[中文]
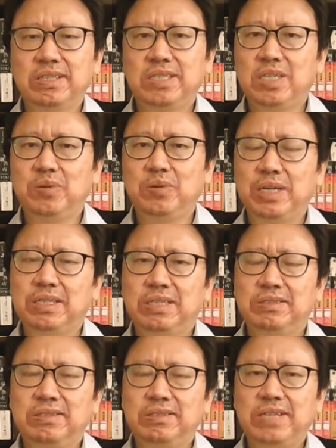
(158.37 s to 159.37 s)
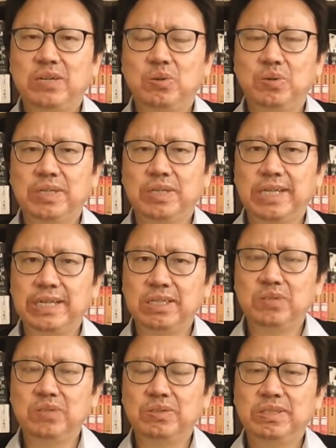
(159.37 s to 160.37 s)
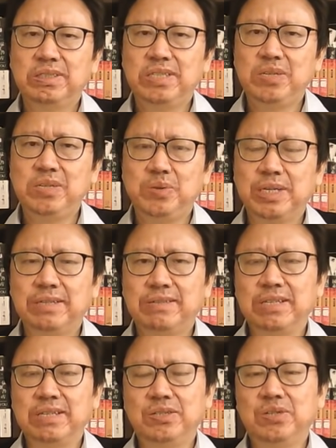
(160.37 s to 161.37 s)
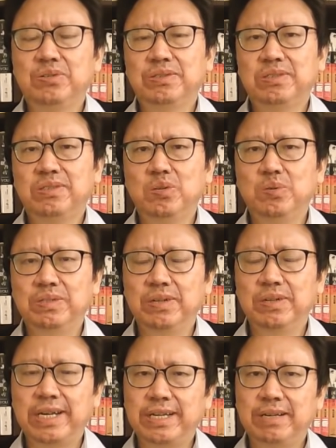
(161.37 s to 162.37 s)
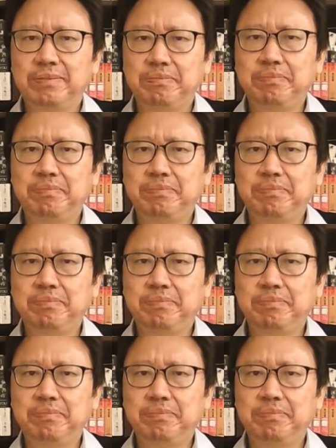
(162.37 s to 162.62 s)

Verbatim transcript: 希望世界各国能够继续的拯救受苦受难的